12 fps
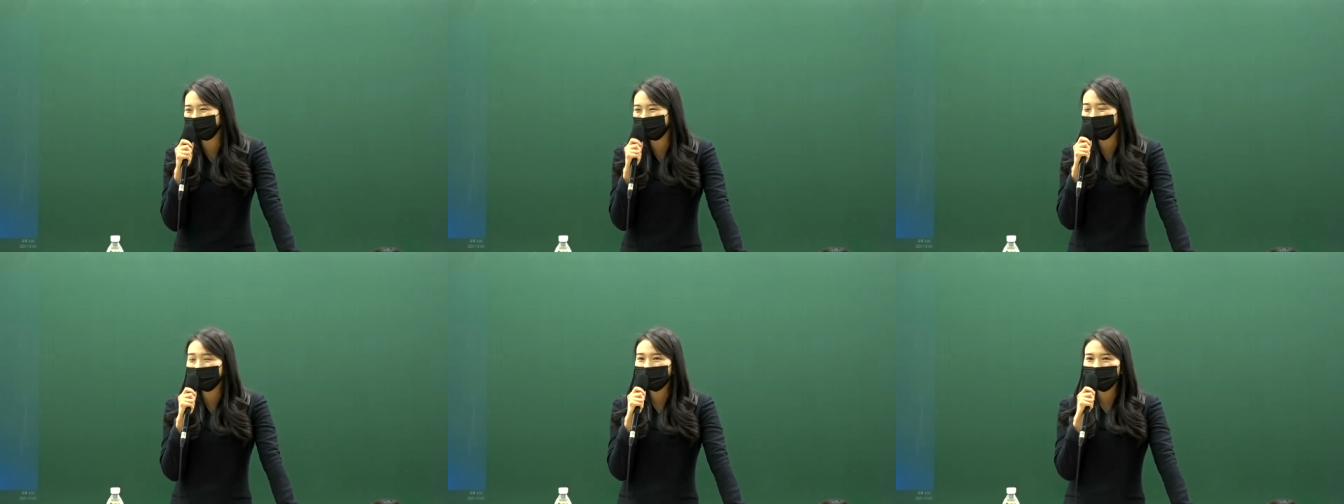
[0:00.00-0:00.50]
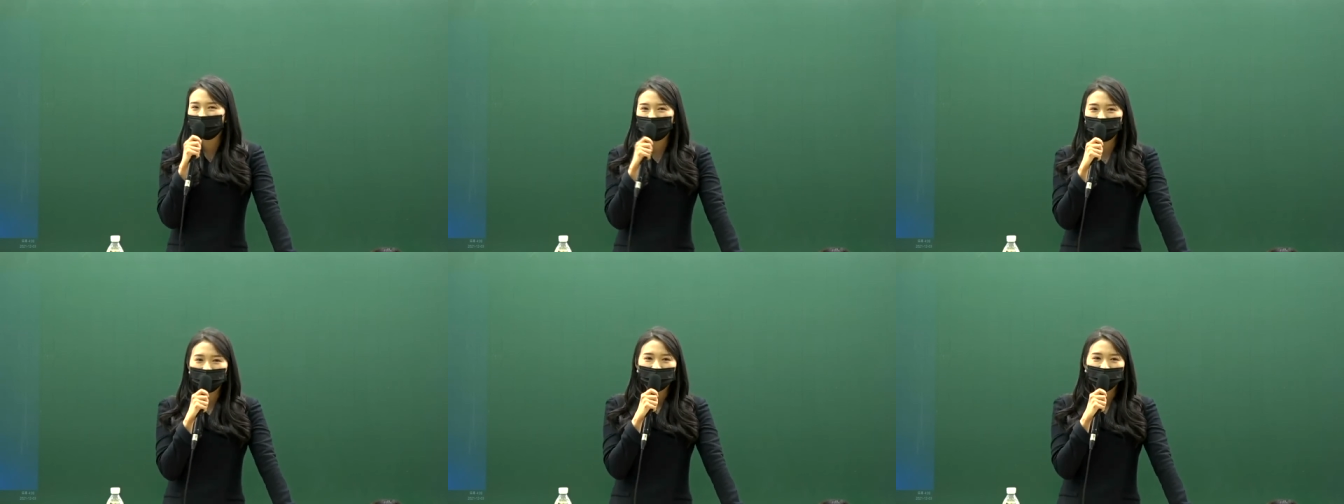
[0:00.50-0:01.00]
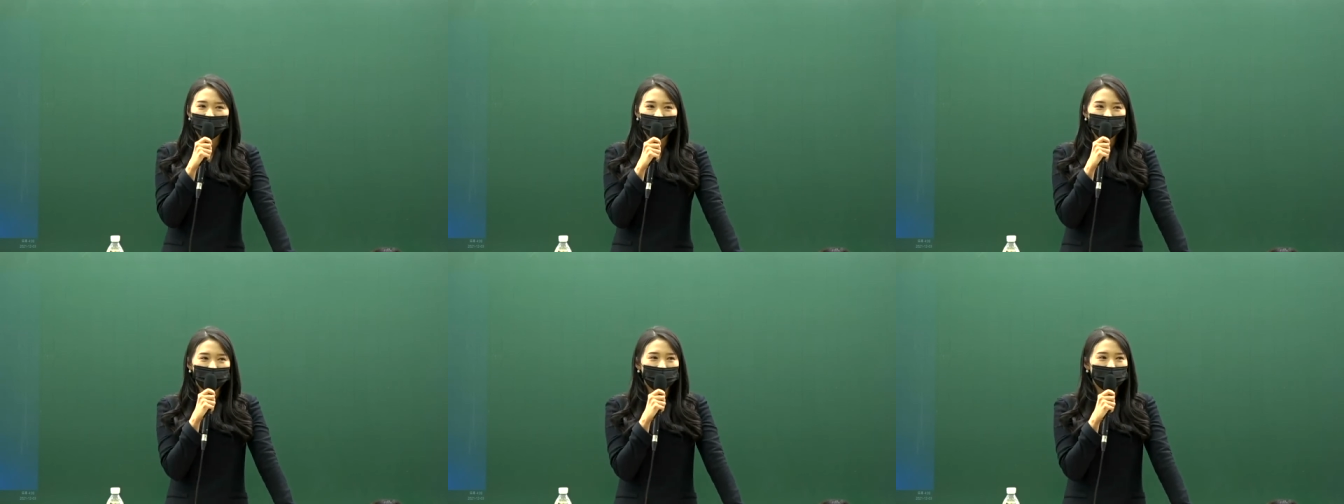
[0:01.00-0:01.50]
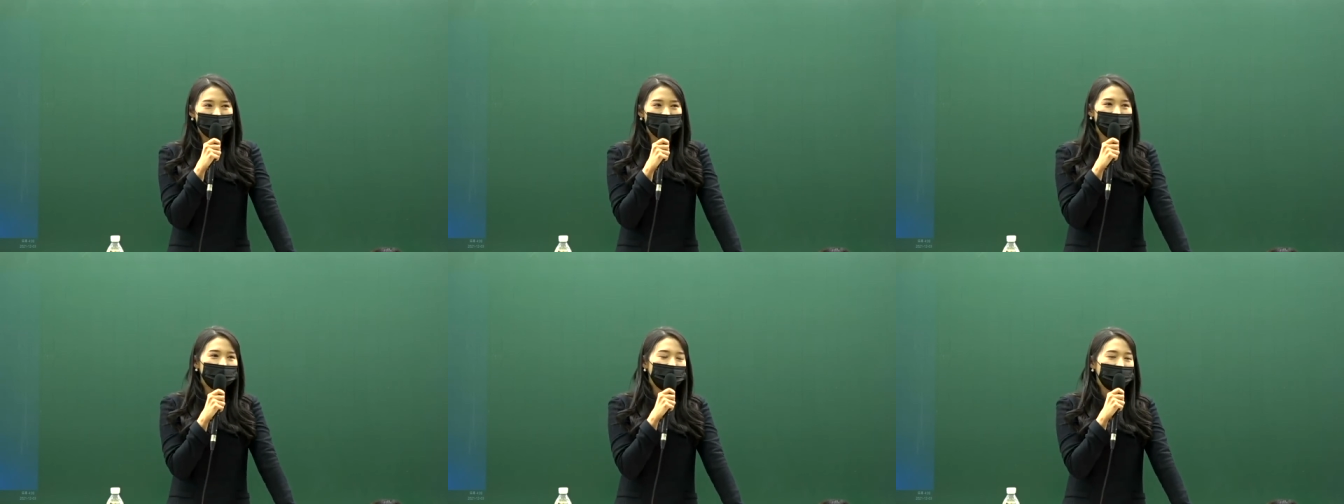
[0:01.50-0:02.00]
연연하지 마세요 다들 하는 말이긴
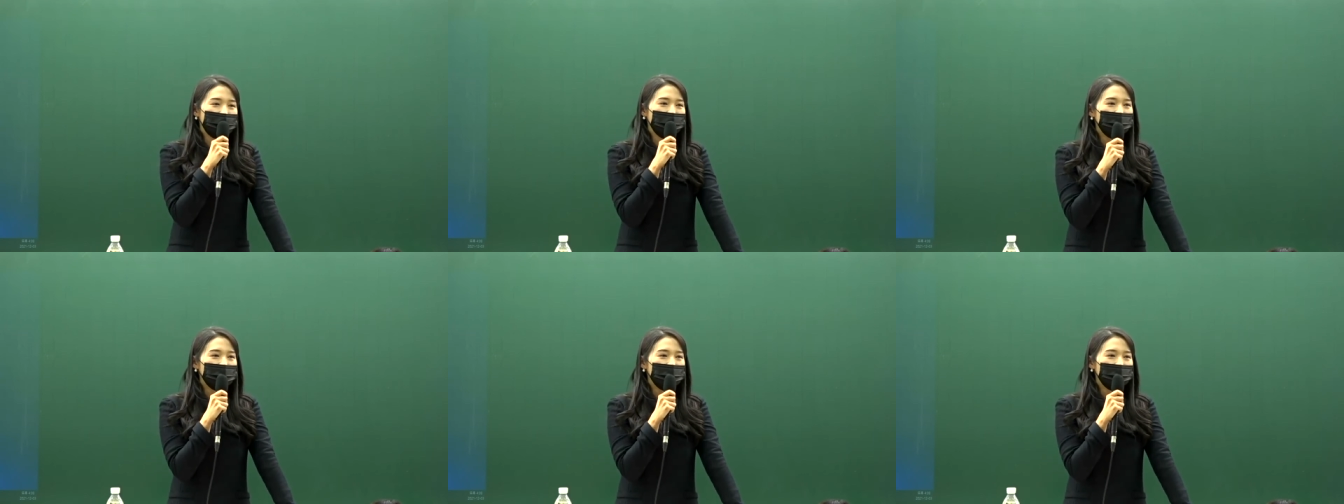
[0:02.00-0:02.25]
한데